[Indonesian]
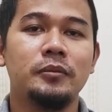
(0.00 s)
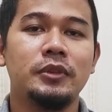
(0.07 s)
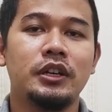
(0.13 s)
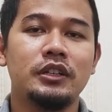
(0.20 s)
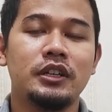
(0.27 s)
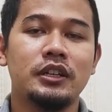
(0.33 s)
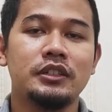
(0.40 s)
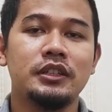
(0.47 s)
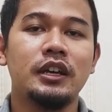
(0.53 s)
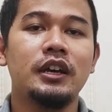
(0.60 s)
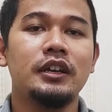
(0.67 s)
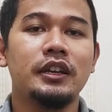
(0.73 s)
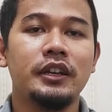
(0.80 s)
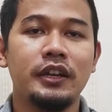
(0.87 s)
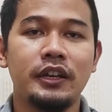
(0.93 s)
biar terasa
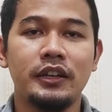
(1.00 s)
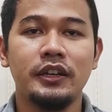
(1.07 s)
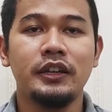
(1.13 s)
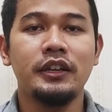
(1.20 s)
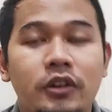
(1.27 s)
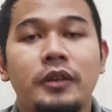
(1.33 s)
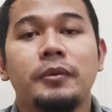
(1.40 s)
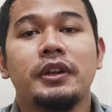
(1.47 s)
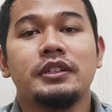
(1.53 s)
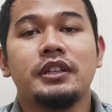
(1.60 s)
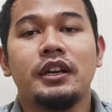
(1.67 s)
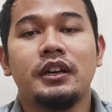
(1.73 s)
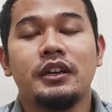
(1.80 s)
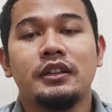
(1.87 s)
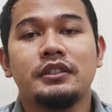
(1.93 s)
ringan oke
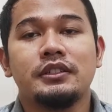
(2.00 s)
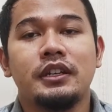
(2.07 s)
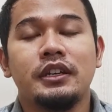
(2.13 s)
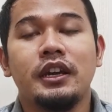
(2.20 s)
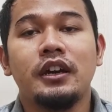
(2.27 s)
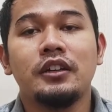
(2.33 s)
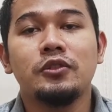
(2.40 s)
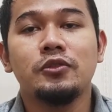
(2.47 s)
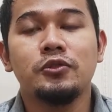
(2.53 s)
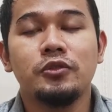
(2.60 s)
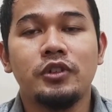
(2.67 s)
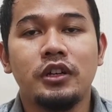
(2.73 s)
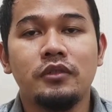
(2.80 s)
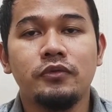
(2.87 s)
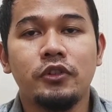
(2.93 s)
minasang saya akan
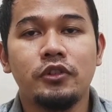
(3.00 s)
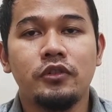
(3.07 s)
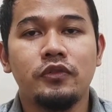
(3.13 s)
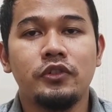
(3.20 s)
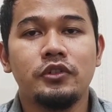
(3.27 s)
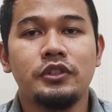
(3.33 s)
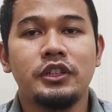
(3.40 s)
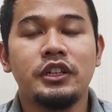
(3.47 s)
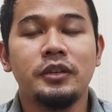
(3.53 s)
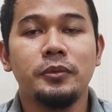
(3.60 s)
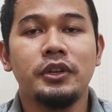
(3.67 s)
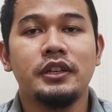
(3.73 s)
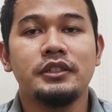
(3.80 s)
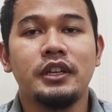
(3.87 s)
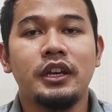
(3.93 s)
tunjukkan foto-fotonya ke
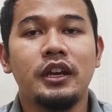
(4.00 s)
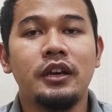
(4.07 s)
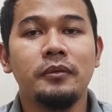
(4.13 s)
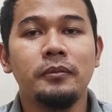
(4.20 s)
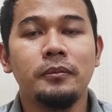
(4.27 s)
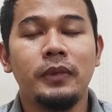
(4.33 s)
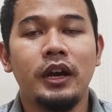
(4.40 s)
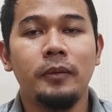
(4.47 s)
minasang